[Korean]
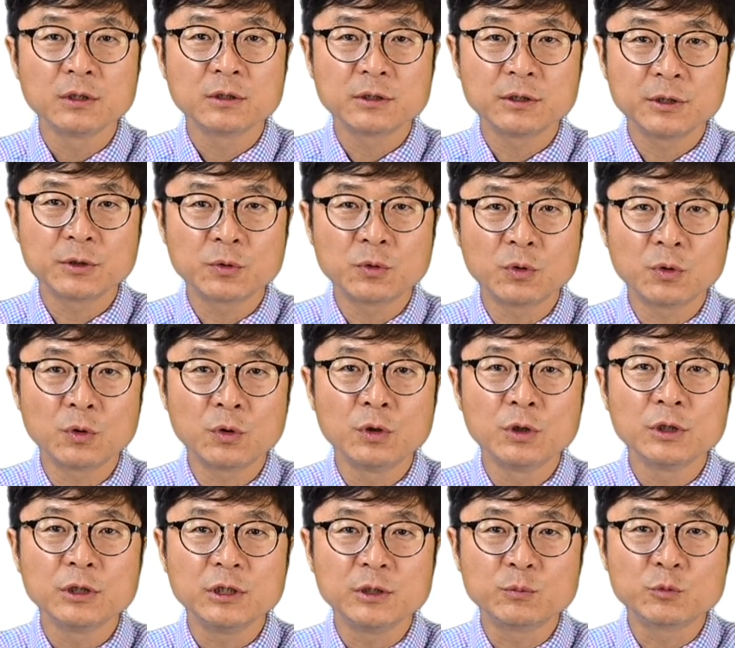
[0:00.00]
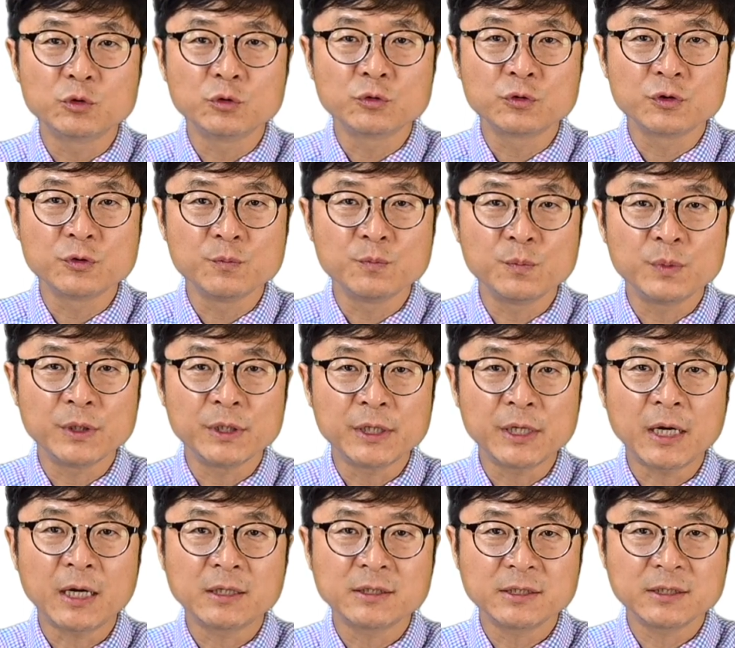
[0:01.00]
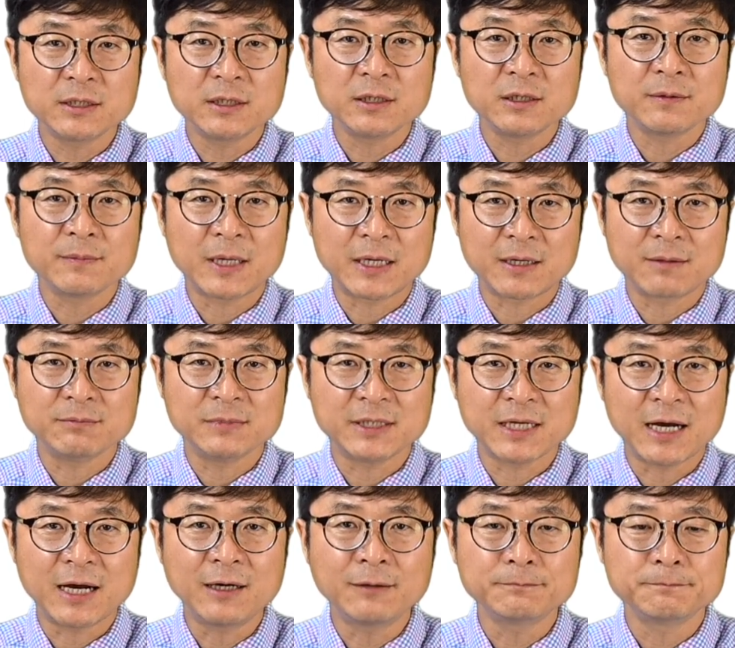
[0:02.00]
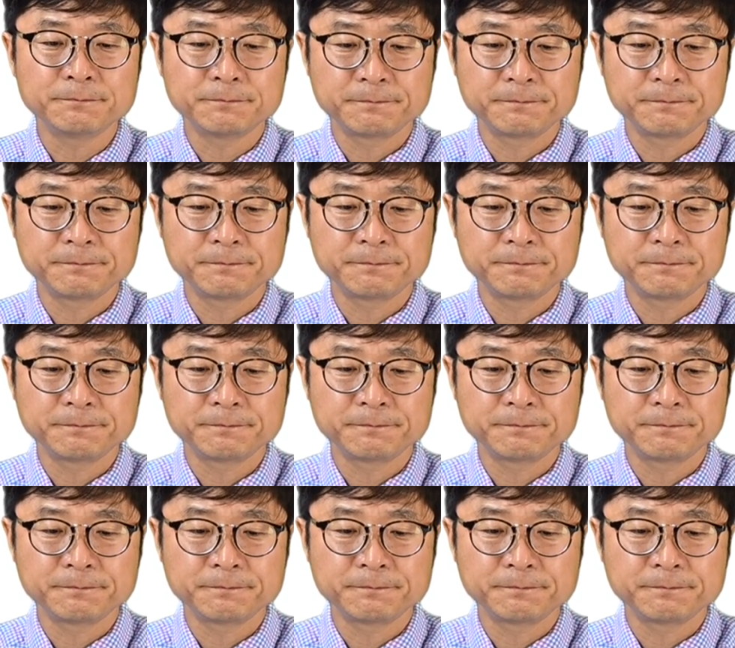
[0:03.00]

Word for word: 그리고 입국 준비하시기 바랍니다.